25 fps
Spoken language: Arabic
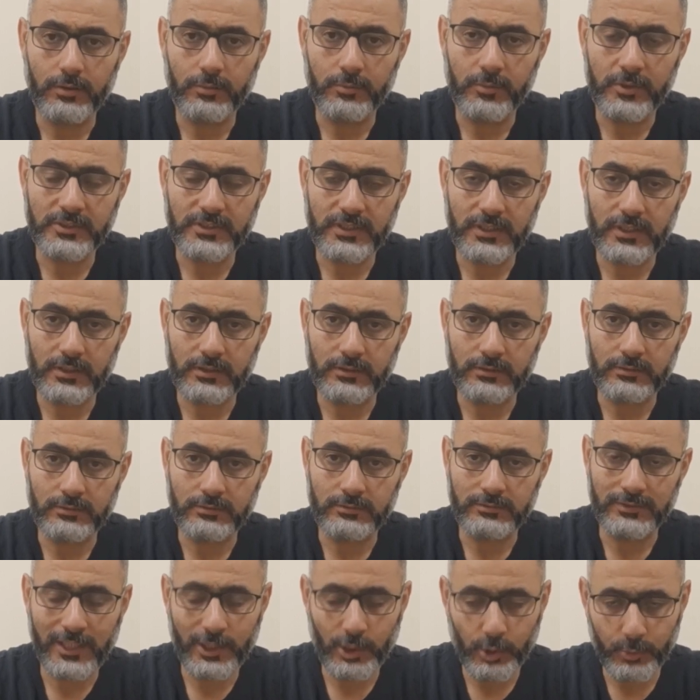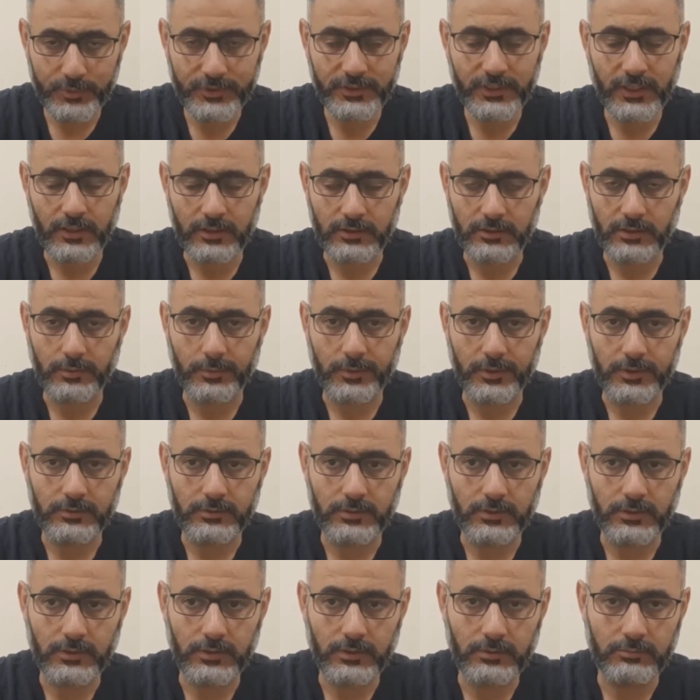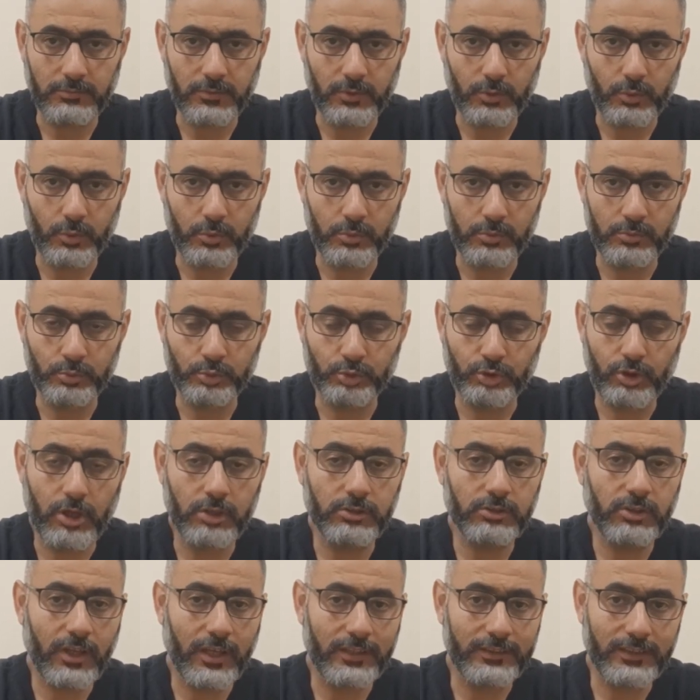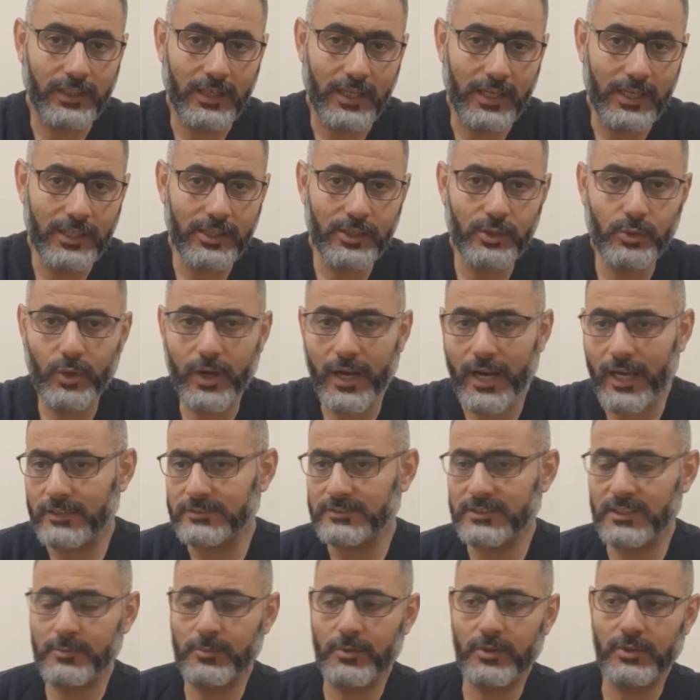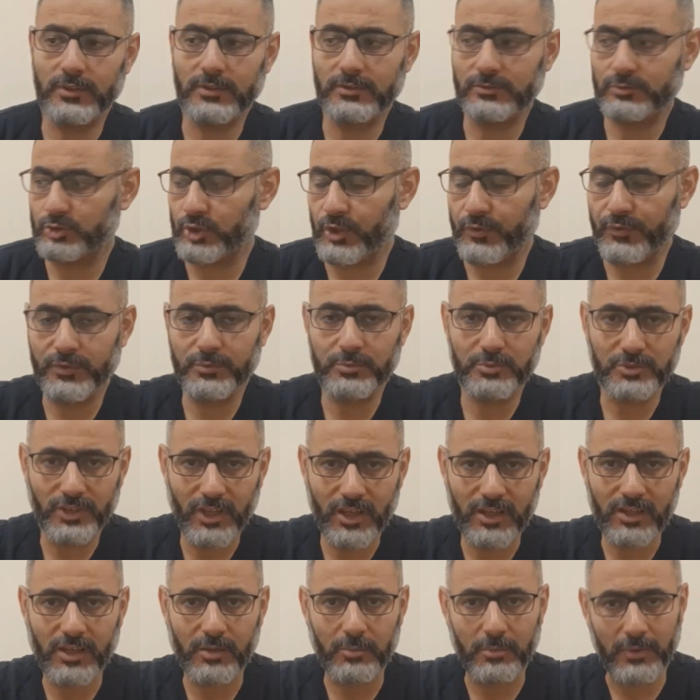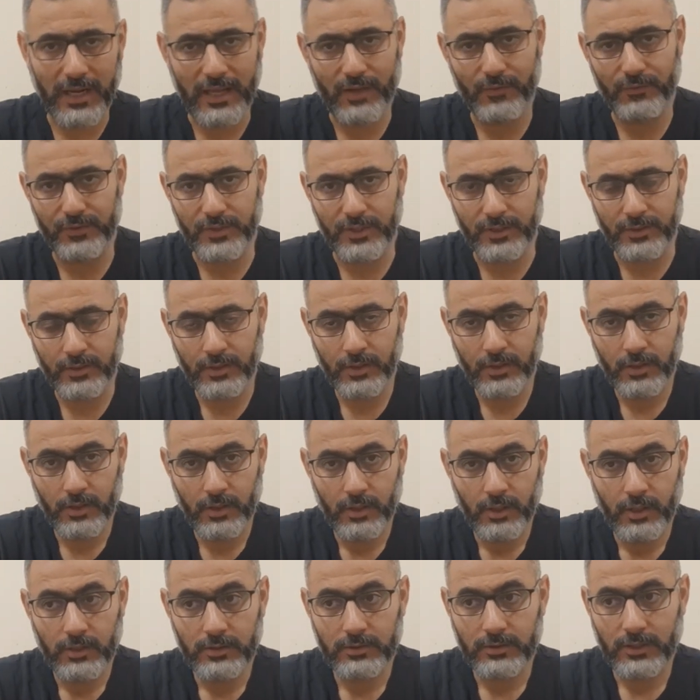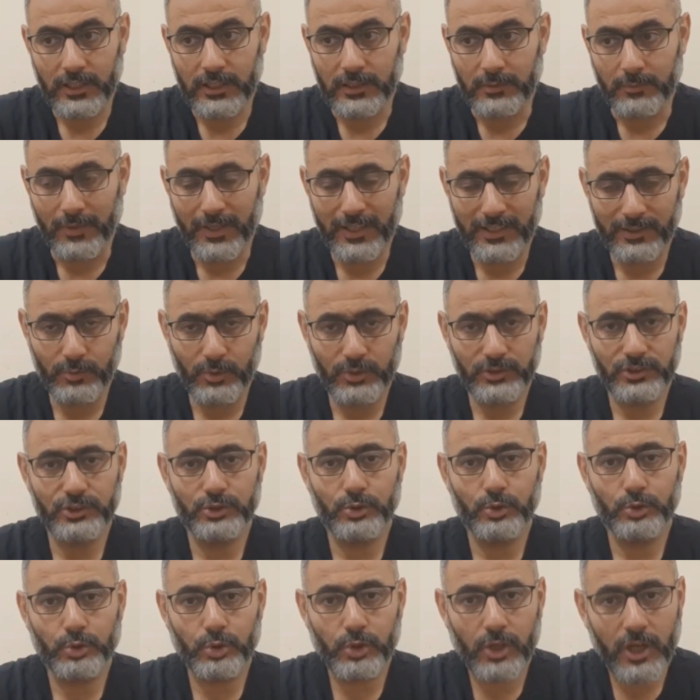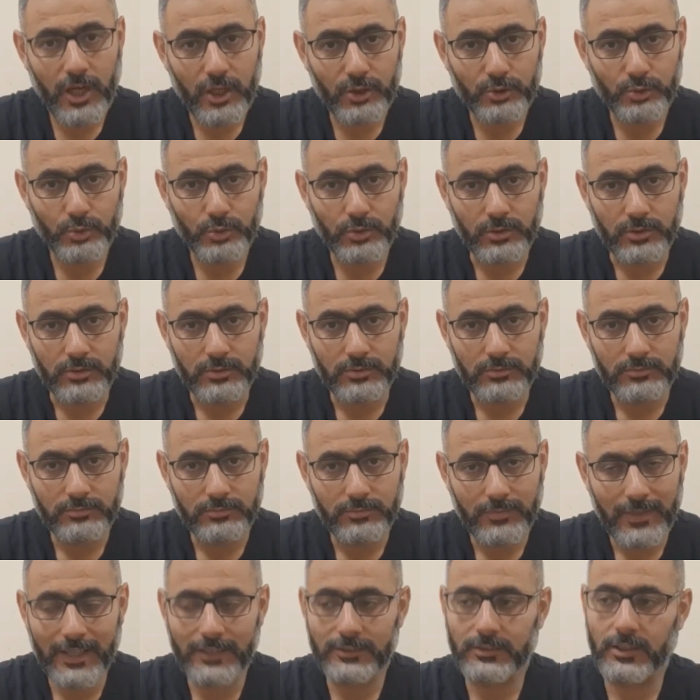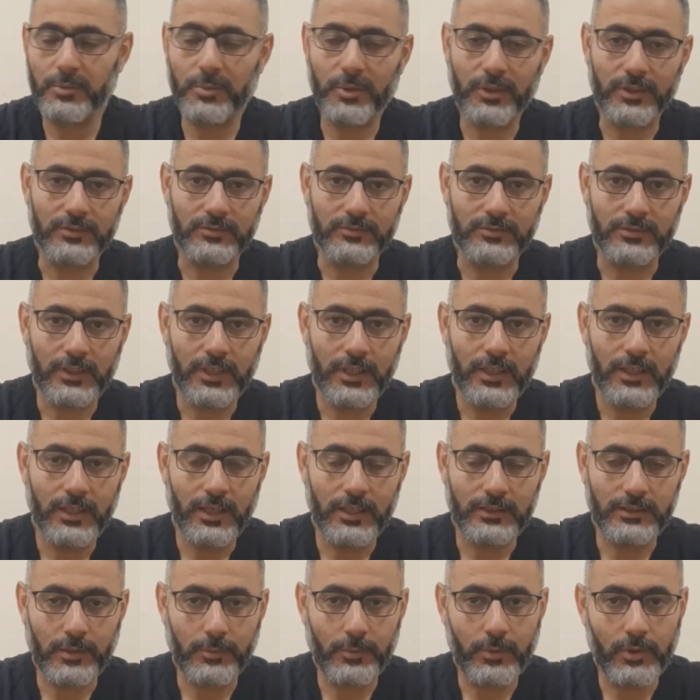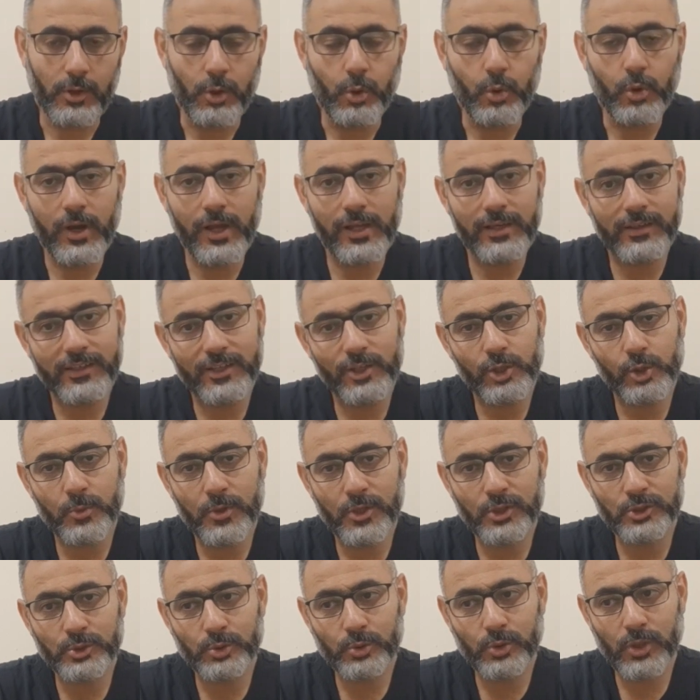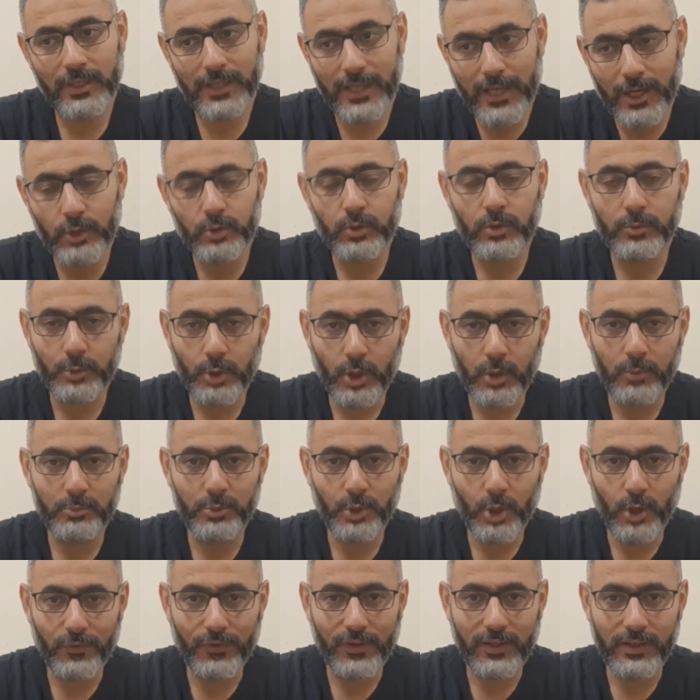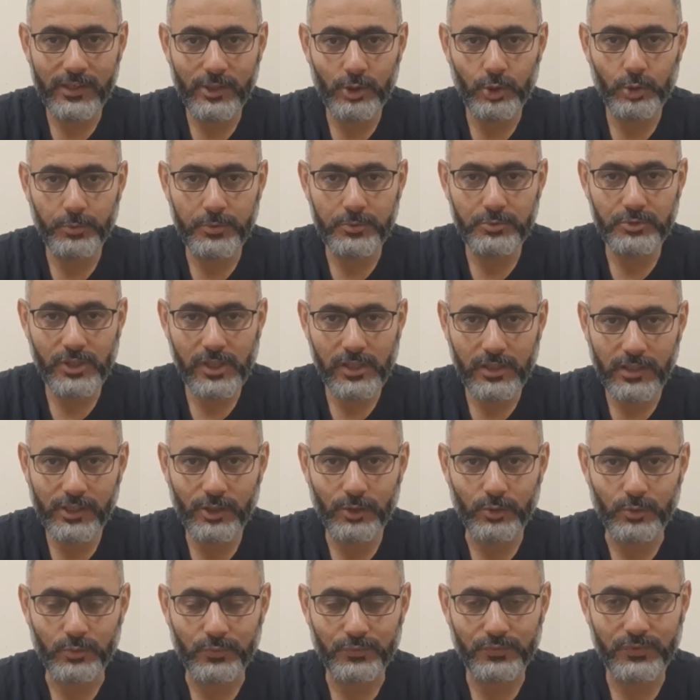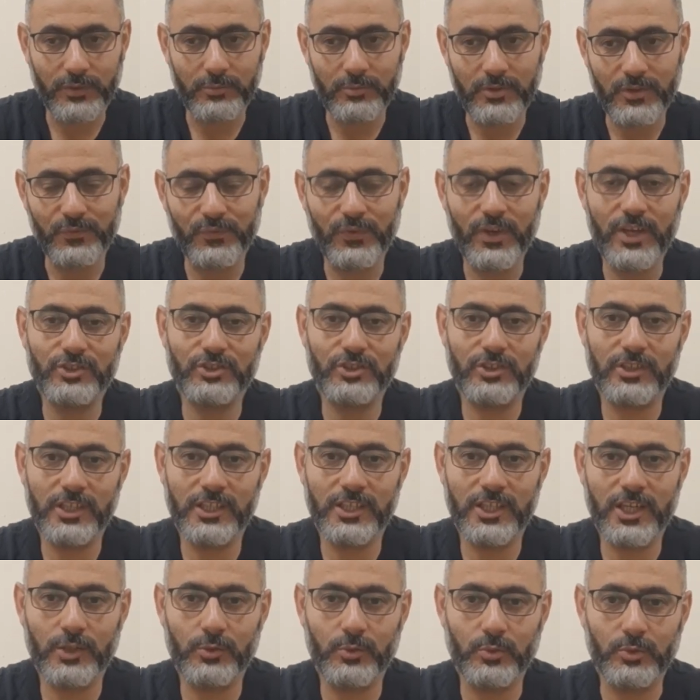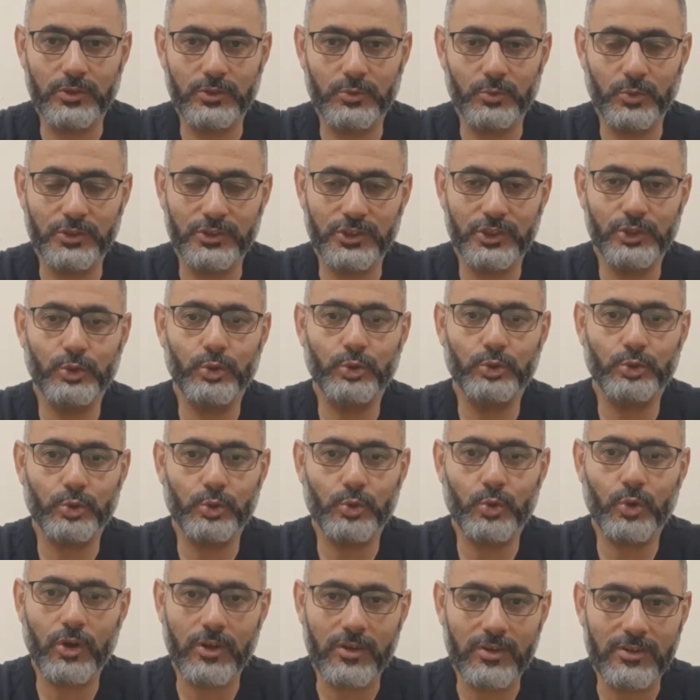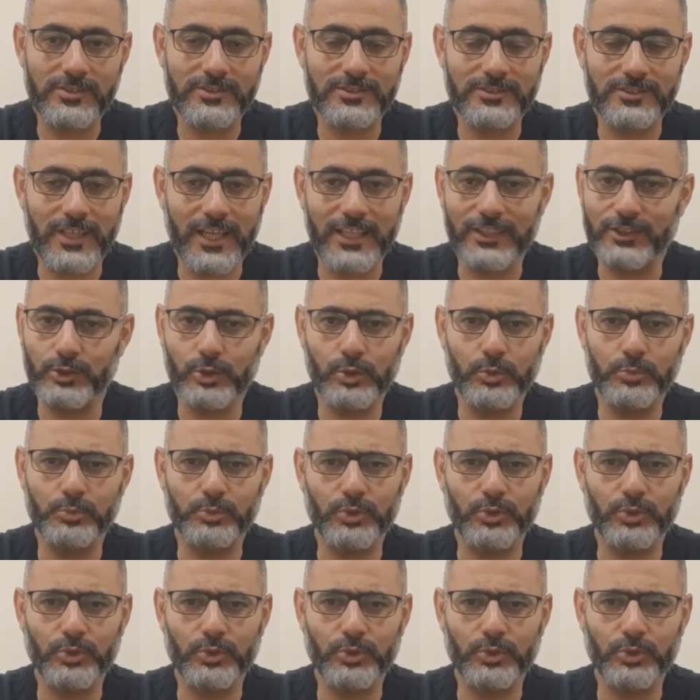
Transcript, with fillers: مثلا ده اليوم الثاني طبعا منقطع عن الاكل وقاعد زي ما انتم شايفين بيتحرك بالعافيه طيب هل نوديه دكتور على طول؟ لا طبعا طب هو رجله مكسوره لا هو بيقف على رجله بيمشي على رجله فما ينفعش ان احنا نوديه الدكتور وخلاص هيديله